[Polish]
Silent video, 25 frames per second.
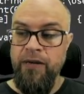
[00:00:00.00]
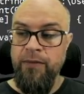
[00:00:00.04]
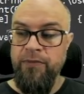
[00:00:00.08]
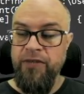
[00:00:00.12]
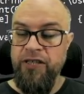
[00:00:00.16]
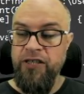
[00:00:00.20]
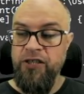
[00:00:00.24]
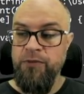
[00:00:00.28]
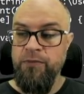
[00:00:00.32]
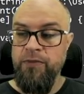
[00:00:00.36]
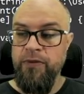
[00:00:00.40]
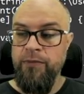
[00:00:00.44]

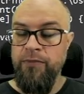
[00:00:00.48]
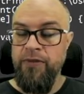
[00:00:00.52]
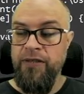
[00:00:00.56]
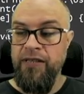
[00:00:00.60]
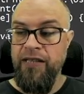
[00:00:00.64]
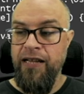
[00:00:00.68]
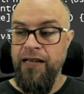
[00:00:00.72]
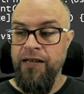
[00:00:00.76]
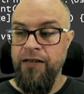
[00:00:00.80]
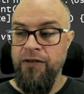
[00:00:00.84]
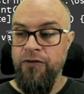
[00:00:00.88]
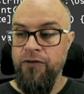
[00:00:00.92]
Mam liczbę
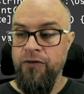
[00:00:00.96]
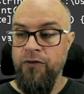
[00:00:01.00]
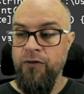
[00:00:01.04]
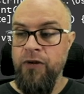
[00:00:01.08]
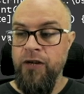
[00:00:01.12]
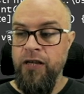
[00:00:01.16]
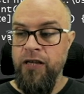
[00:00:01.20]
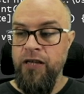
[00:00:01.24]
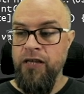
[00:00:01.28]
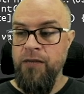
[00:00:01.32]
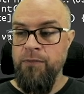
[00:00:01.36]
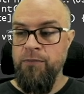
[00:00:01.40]

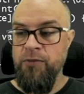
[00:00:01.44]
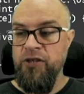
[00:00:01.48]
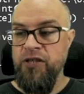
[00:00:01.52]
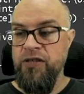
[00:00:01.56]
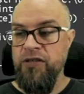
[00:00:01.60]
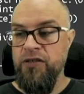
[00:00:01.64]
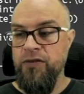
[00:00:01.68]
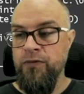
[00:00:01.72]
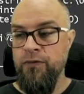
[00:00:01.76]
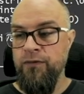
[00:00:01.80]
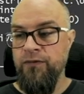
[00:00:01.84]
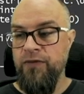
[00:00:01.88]
binarną i
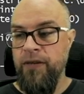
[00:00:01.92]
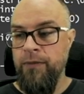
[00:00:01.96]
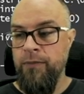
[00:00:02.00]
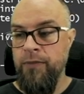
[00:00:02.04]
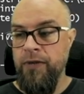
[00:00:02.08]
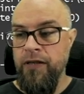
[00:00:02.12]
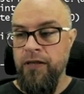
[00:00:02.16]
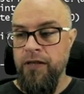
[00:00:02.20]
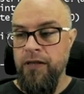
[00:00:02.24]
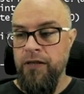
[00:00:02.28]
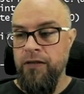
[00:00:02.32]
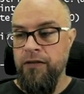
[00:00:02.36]

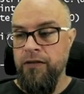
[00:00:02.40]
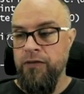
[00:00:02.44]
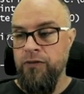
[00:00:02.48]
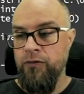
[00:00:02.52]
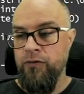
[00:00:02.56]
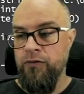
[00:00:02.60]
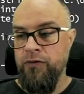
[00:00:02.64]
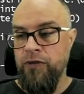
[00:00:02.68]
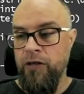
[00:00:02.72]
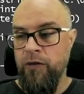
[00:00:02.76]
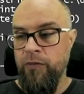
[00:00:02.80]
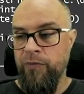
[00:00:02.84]
przesuwam
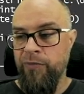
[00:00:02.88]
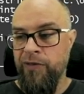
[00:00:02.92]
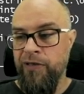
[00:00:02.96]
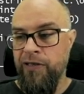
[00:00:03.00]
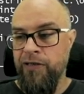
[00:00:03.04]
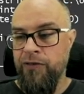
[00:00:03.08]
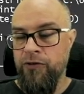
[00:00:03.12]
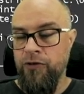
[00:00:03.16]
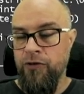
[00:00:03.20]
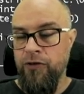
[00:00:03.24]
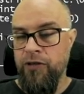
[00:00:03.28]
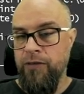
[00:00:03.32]
y, tutaj
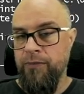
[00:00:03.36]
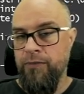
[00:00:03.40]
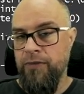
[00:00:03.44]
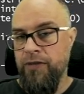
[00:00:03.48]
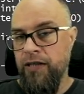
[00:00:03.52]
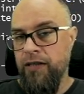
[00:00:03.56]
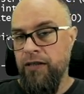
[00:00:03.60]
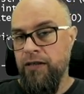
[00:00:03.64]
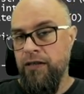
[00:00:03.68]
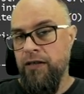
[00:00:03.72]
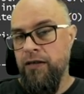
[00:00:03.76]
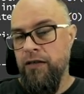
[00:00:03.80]
operatorem,
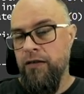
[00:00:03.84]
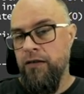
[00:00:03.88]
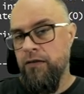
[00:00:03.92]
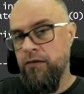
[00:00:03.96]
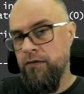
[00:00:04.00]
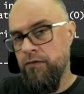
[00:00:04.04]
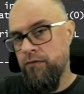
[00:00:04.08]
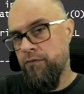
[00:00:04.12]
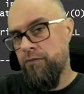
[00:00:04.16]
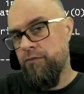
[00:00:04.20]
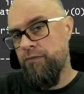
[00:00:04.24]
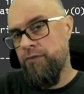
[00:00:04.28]
tak,
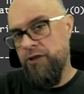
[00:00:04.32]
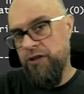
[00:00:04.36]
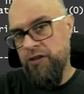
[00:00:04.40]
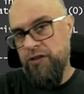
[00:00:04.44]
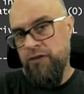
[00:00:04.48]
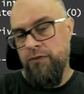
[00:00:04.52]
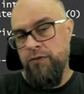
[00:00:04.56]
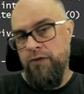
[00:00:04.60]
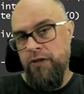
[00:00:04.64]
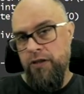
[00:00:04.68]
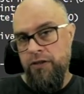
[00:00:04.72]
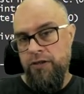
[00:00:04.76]
y,
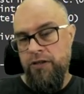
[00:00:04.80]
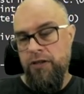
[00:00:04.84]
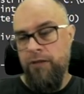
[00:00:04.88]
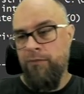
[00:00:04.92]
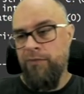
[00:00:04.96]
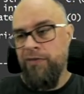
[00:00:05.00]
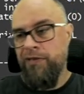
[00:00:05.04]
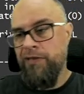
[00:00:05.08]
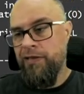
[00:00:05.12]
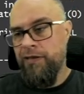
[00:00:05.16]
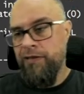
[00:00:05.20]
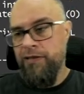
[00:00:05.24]

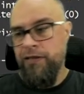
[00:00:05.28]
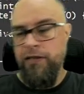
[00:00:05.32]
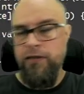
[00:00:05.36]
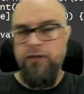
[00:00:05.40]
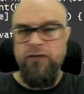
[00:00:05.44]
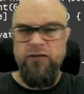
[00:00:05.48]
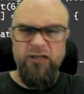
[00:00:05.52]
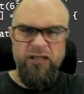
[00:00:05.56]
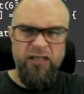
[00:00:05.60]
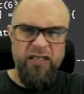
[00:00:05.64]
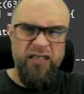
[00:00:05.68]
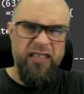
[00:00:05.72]
przesunięcia
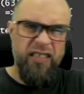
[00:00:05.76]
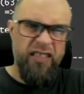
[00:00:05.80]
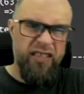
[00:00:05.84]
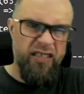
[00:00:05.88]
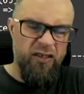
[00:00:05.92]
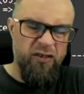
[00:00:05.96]
binarnego, czyli